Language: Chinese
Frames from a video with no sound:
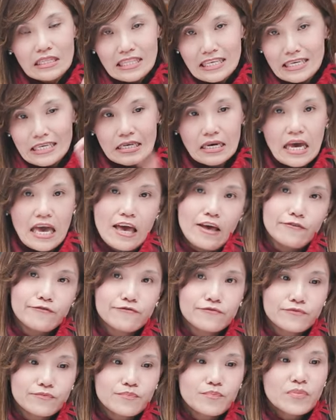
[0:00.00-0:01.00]
第一个
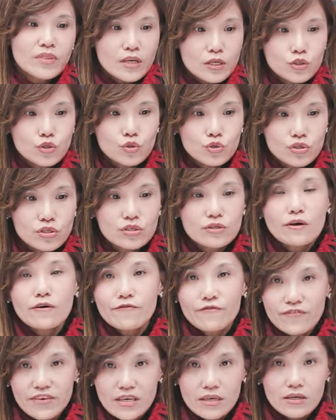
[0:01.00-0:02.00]
F 就是
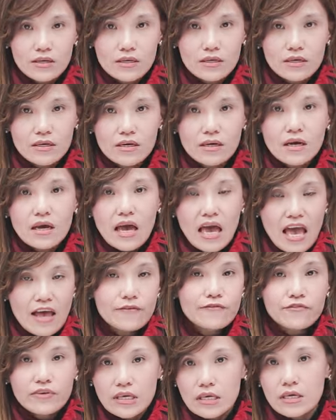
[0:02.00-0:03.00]

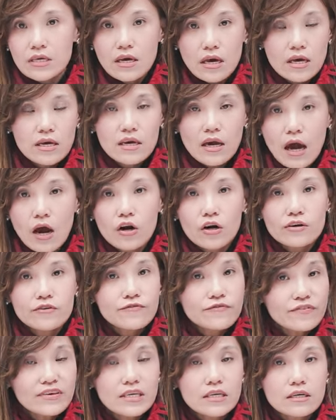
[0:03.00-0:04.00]
fear，F E A
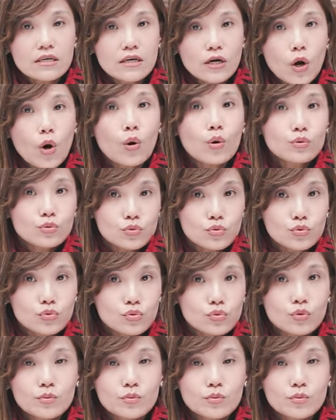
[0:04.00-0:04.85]
R，fear，恐惧。